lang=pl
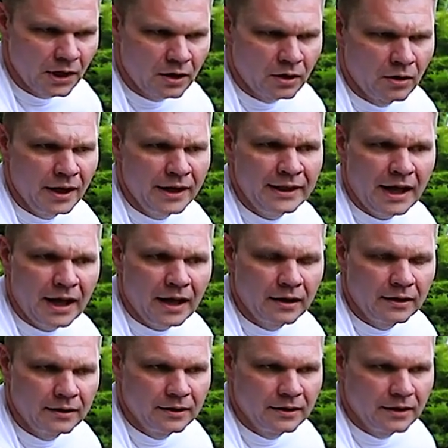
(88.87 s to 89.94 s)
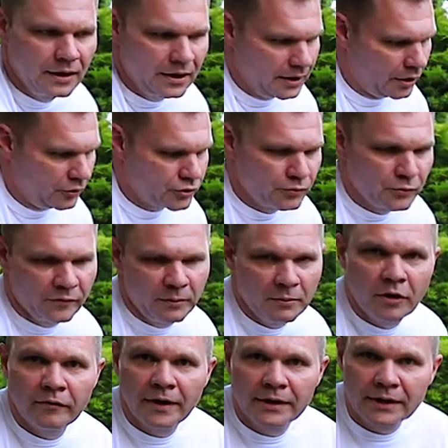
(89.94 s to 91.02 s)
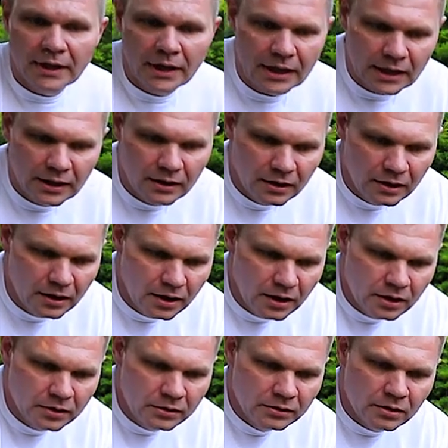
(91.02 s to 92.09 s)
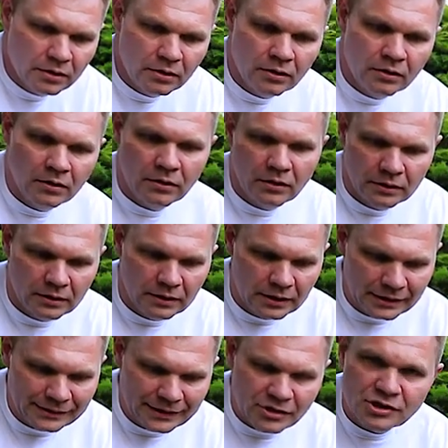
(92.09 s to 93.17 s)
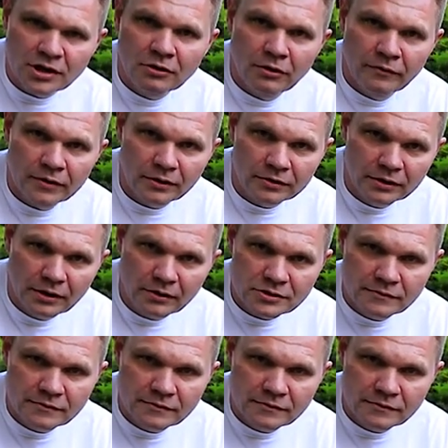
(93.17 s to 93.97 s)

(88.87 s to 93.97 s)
Kolejna jak już mówimy o wędkach, to nasze kołowrotki.